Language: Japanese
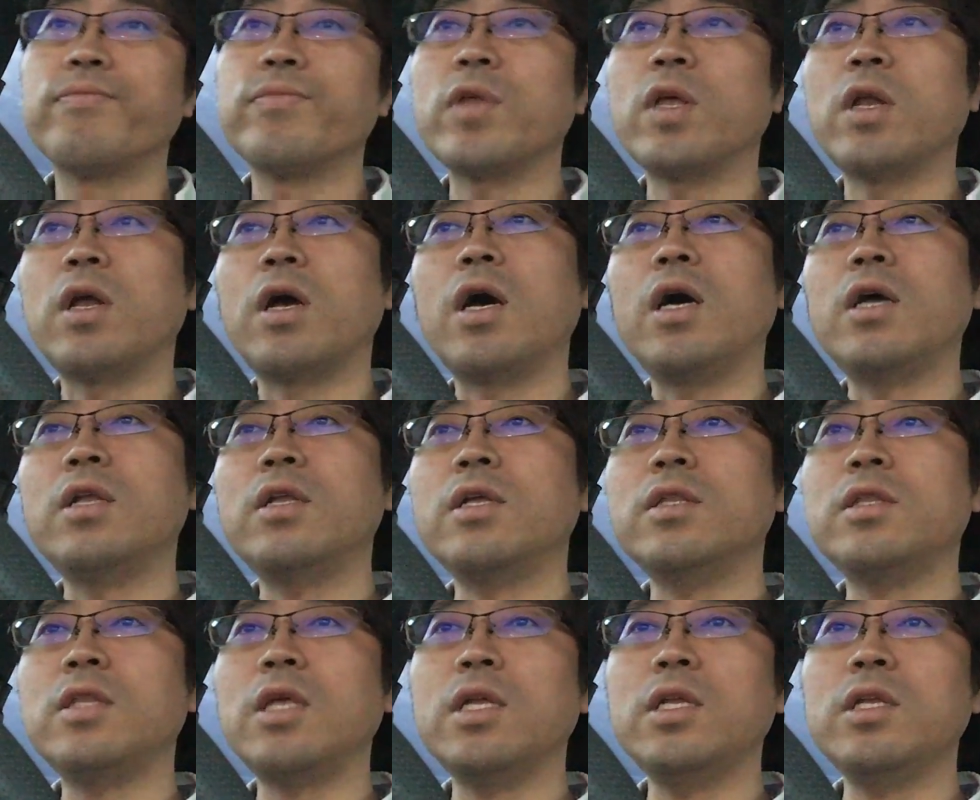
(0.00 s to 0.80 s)
だからあ
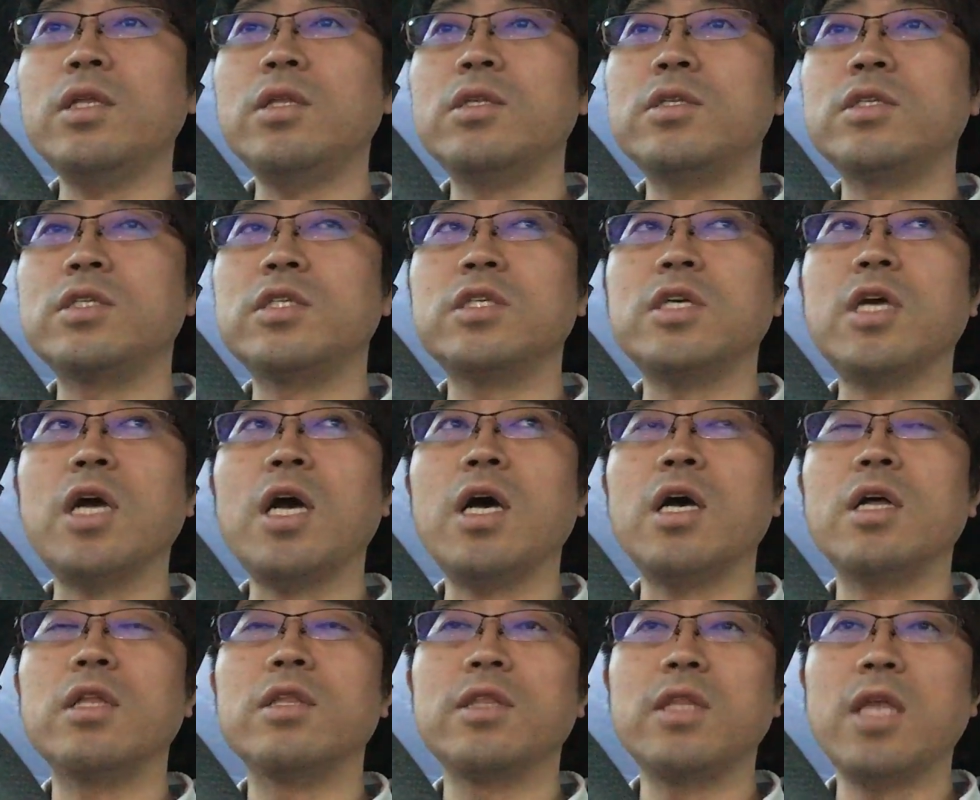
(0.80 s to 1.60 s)
なたにし
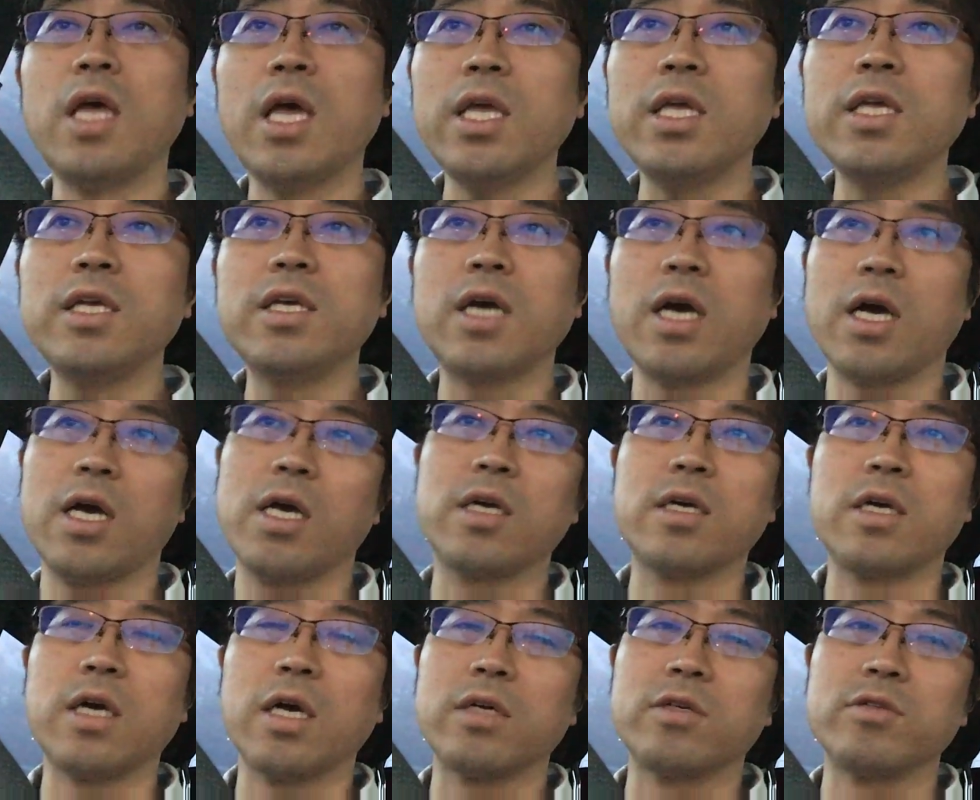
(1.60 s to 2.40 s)
かない
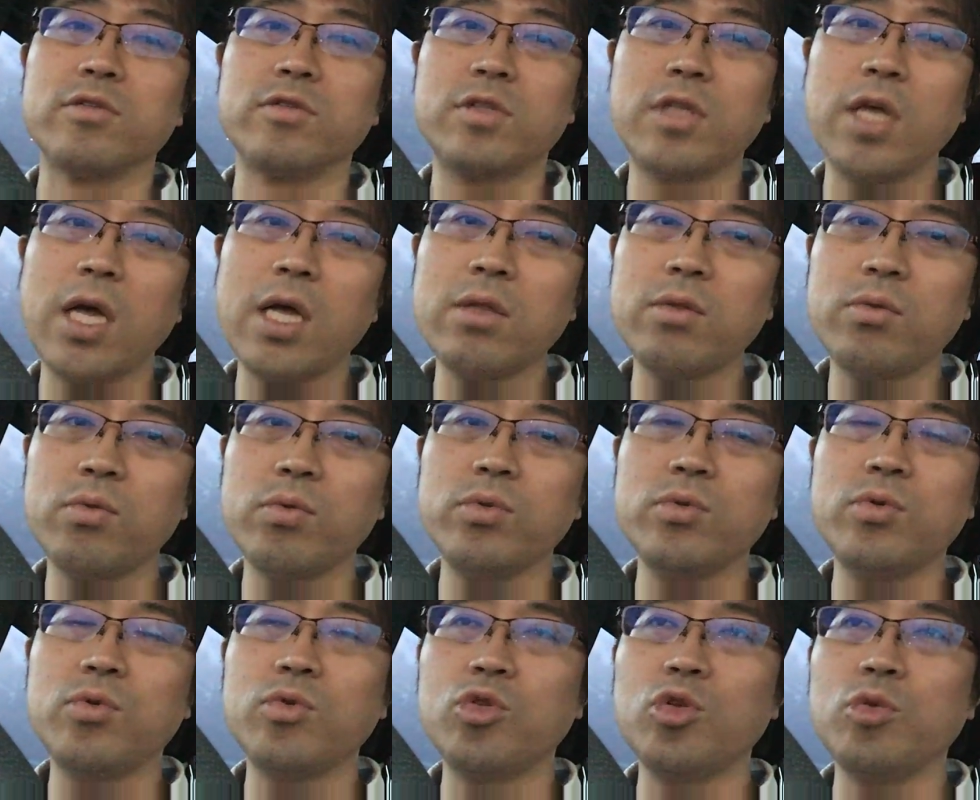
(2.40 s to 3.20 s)
感覚だ
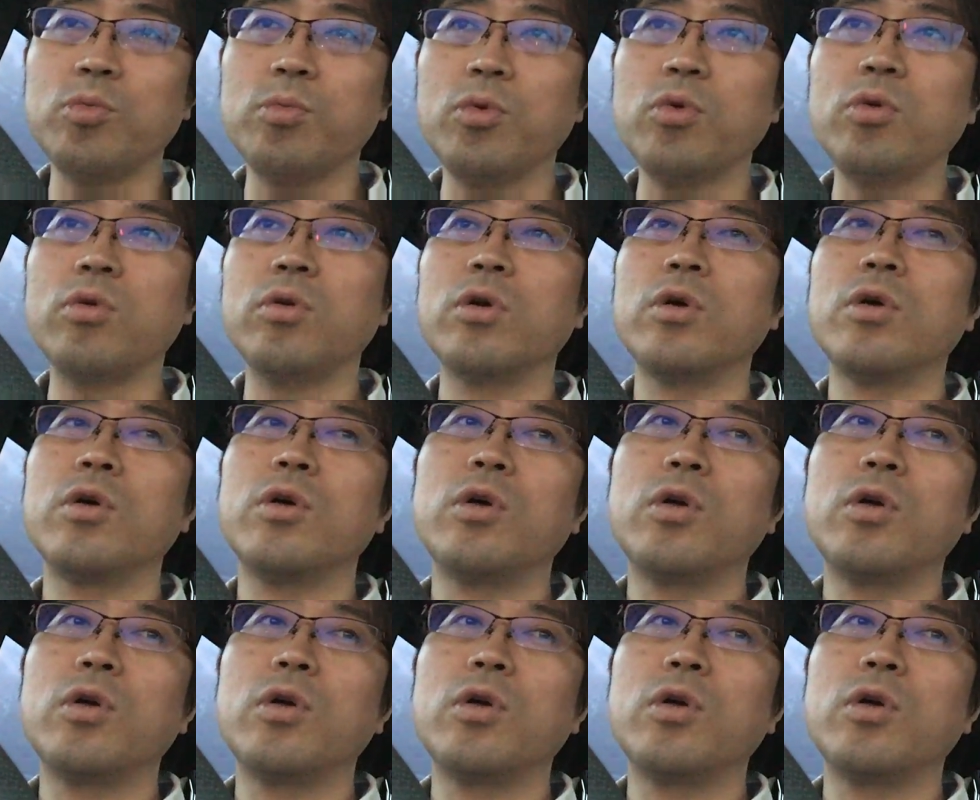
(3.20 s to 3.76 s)
ということも